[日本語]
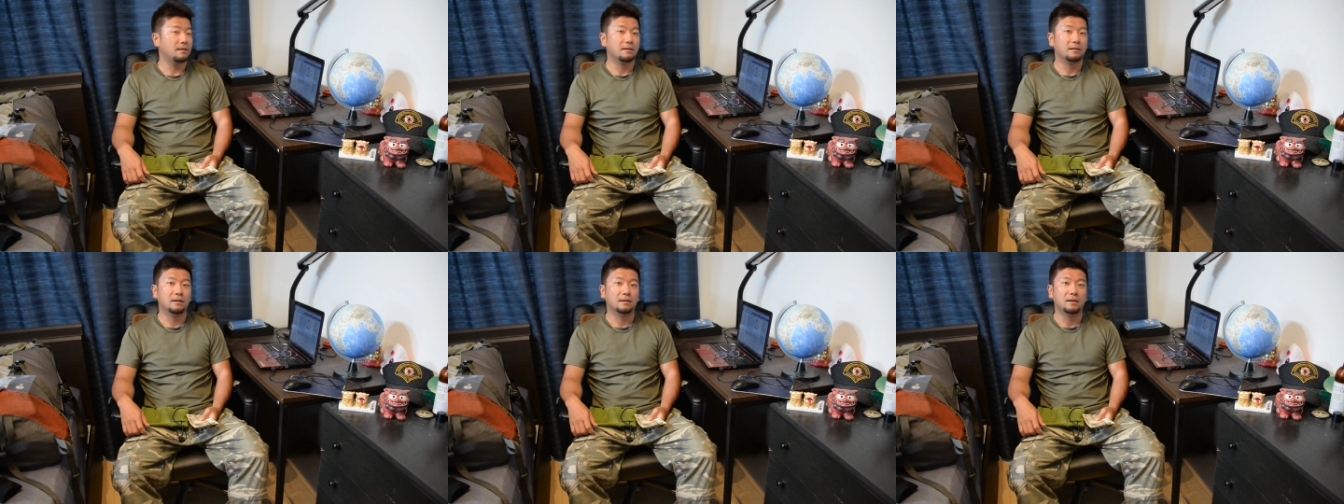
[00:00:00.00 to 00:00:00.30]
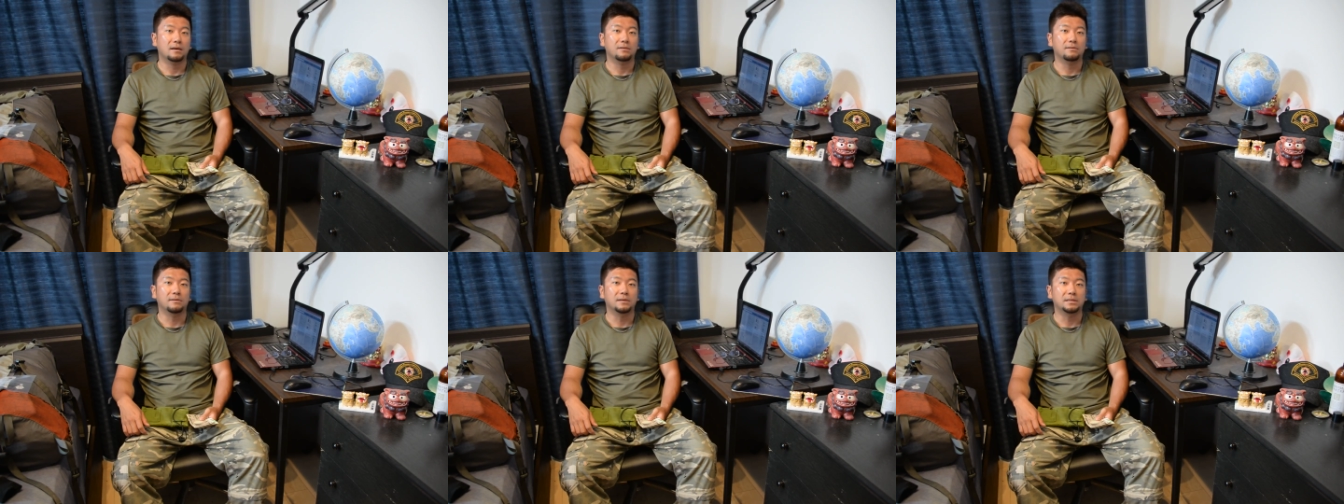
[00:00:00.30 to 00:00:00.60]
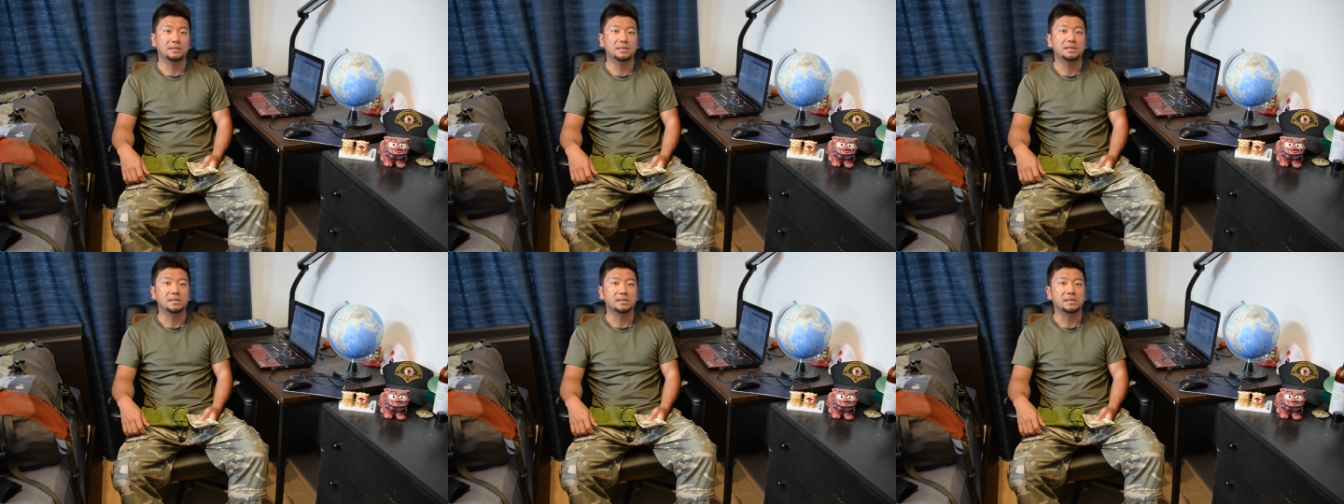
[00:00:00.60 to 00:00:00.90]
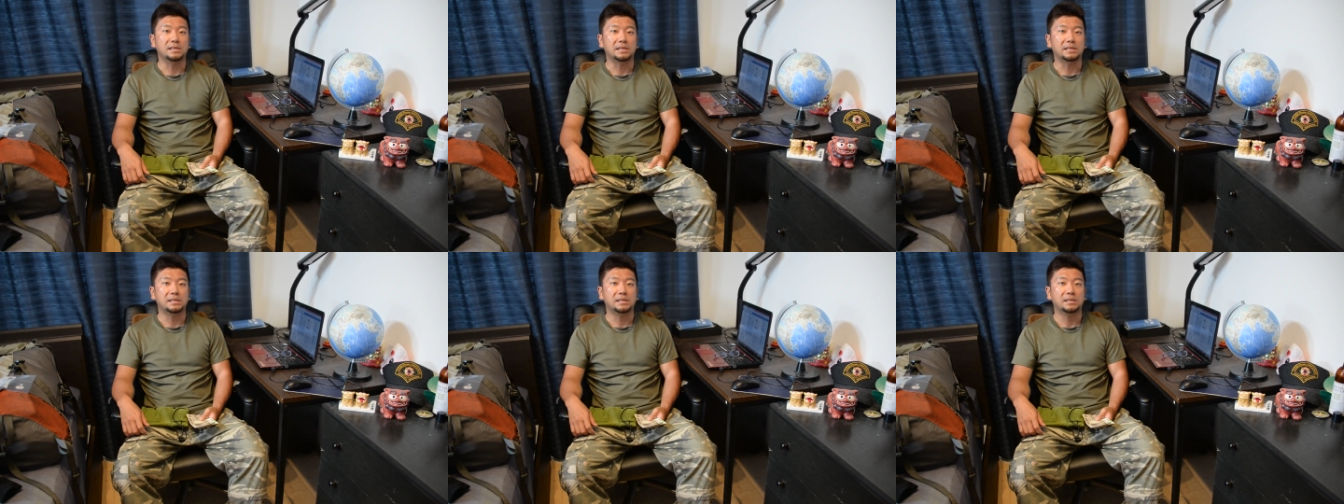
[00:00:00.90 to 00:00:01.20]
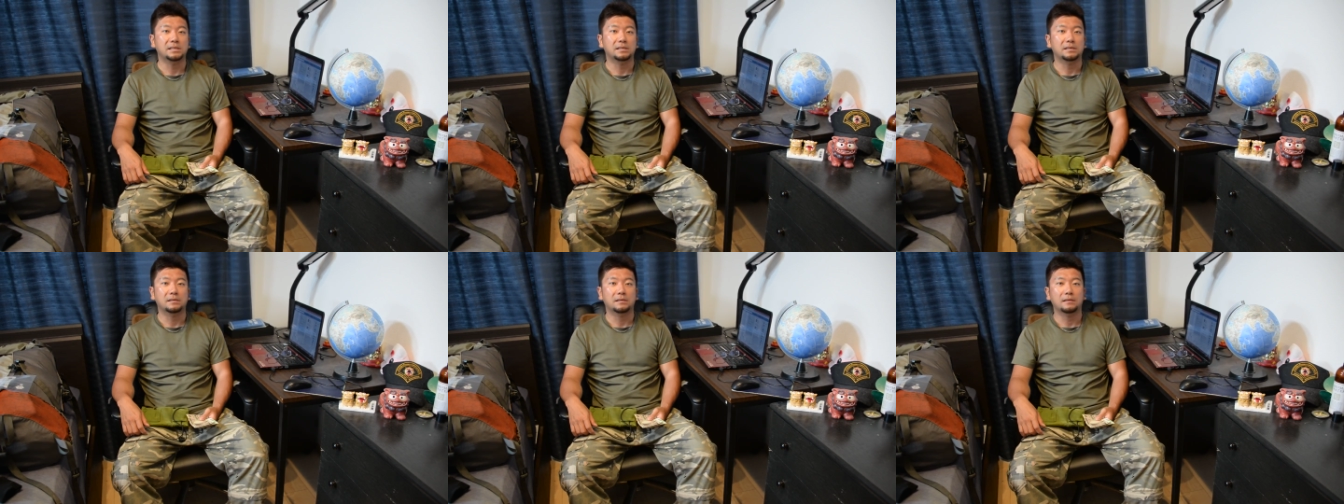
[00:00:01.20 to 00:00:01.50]
がかかるのは事実で
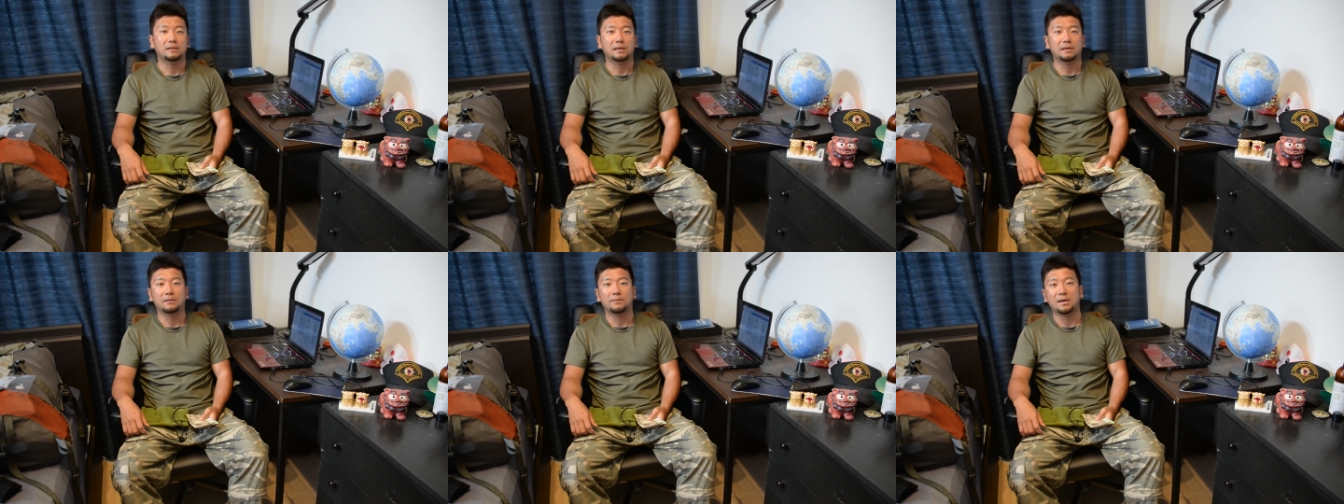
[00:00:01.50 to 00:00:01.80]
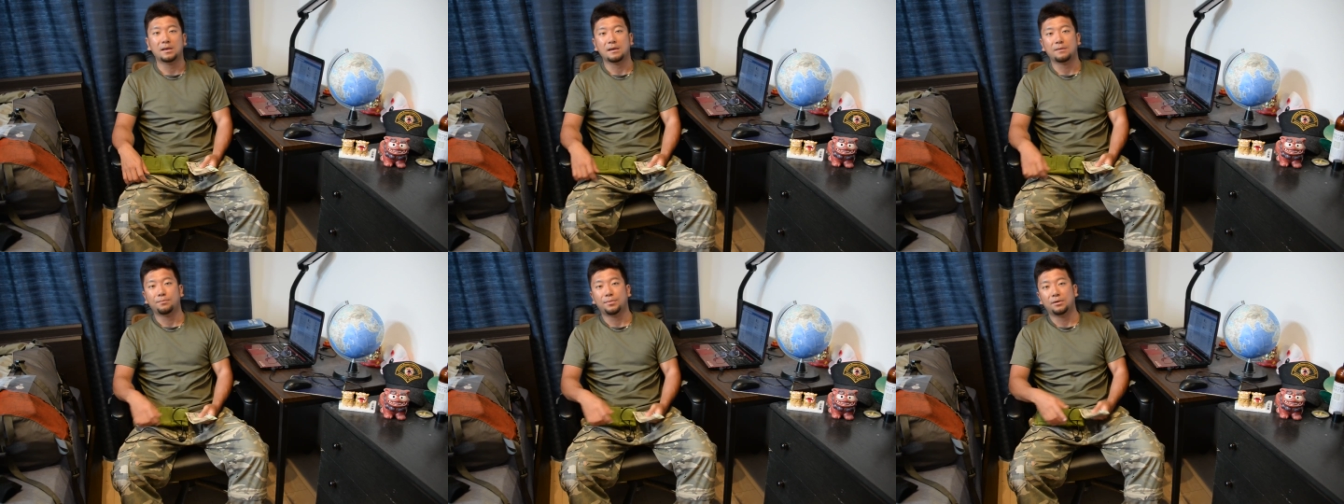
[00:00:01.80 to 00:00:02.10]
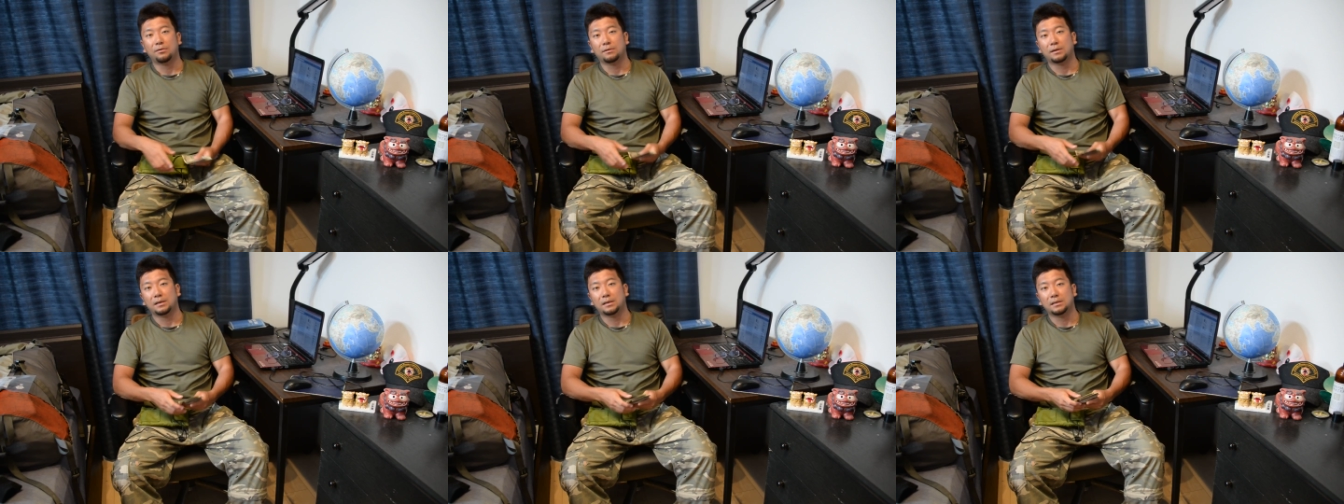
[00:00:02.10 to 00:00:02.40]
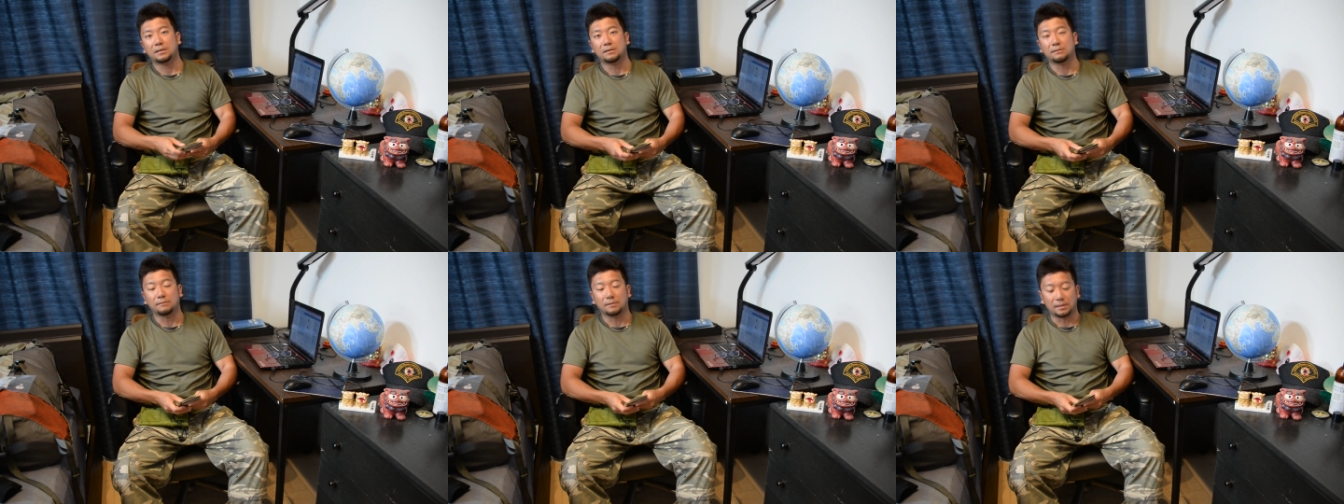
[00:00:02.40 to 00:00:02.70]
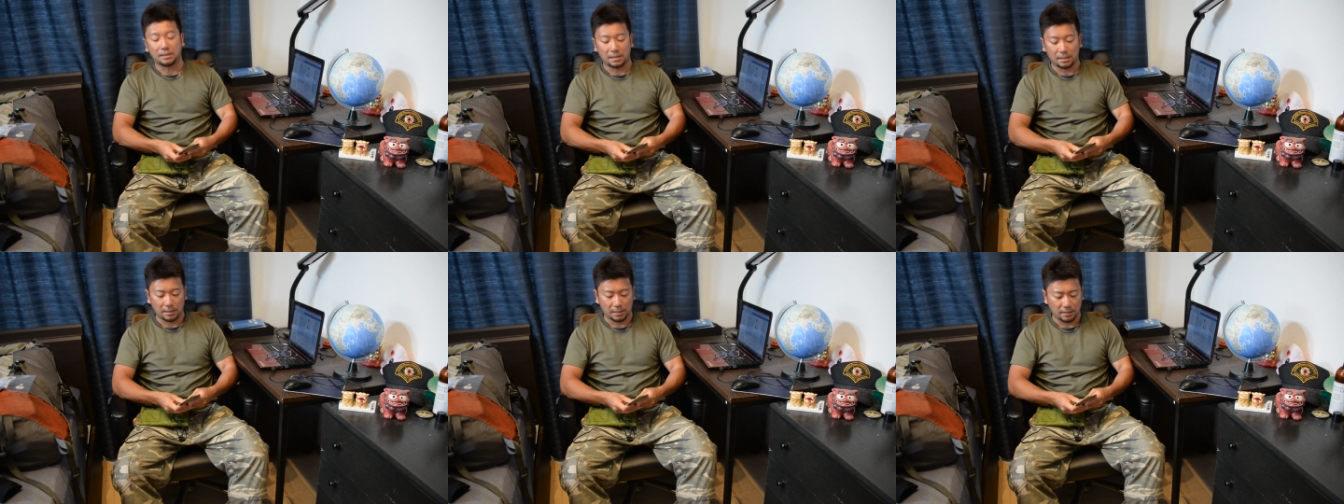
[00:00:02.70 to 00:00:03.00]
すだけどまあやっぱりお金っていう
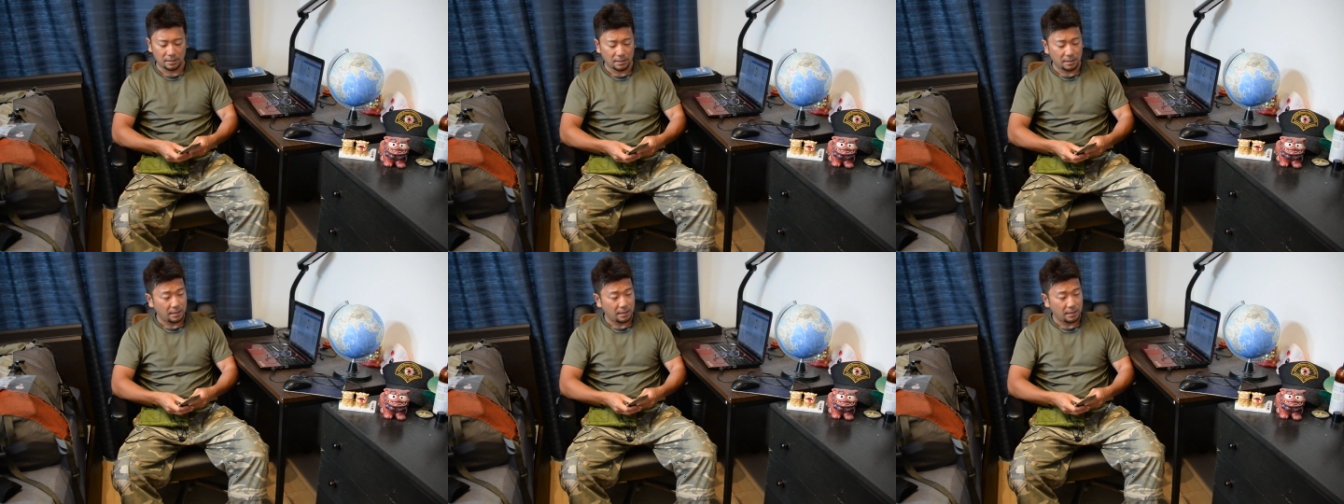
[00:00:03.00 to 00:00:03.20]
のはね